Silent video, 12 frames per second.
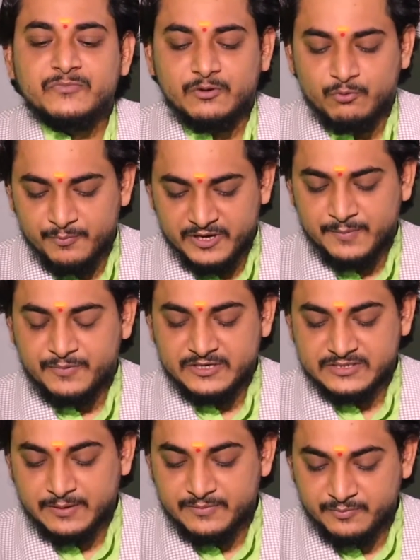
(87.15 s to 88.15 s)
वो मैं आपके
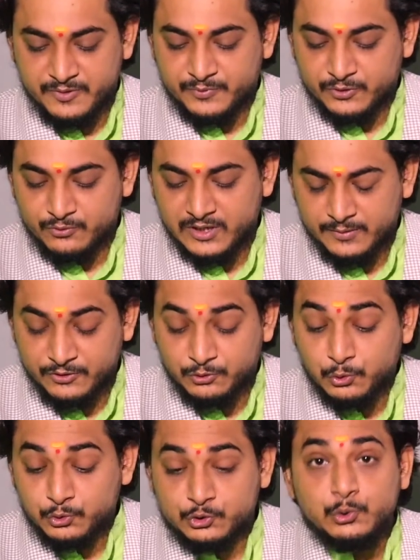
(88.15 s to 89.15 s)
सामने भी पढ़ूंगा अभी
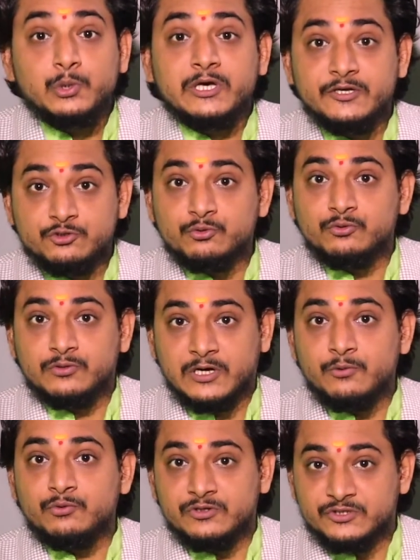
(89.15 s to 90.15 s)
दो श्लोक हैं जो
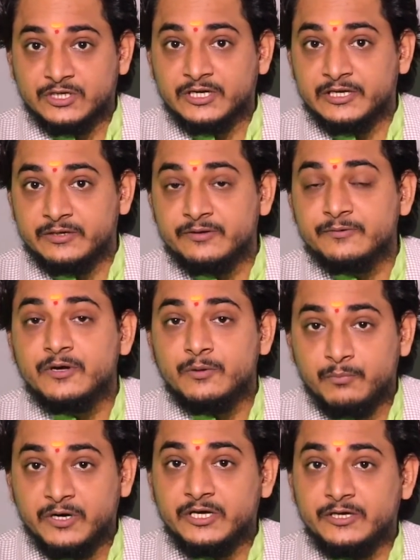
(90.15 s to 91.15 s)
राहु की दशा के लिए
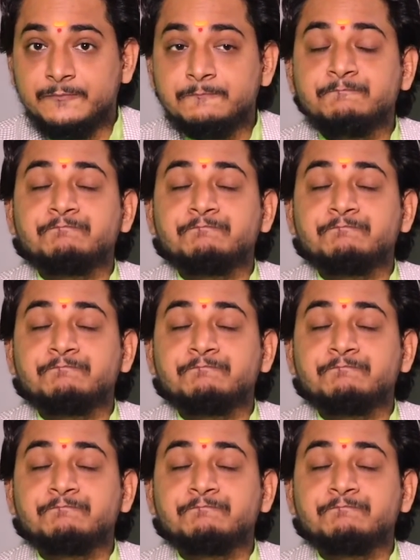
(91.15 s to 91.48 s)
बड़े ही